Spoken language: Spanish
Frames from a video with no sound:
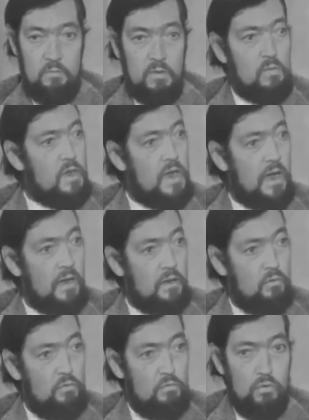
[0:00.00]
vivía
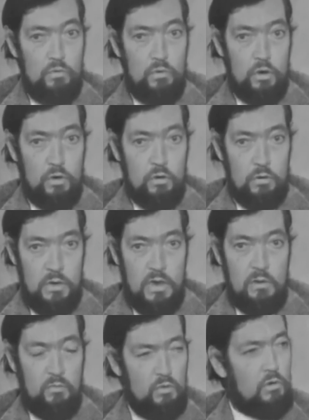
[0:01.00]
en un mundo,
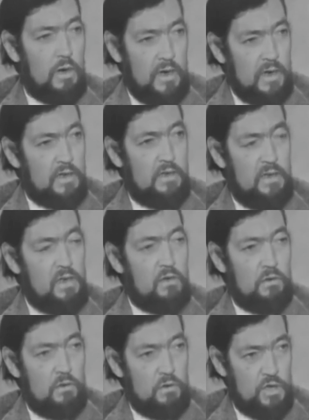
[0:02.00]
en el mundo
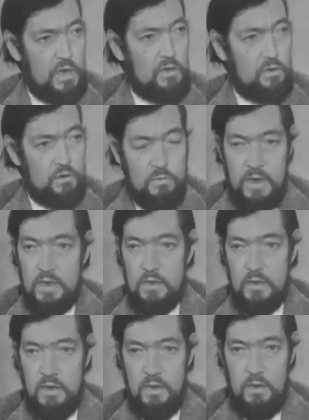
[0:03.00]
argentino de los años
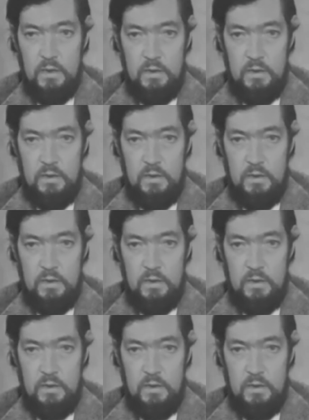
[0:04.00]
20, es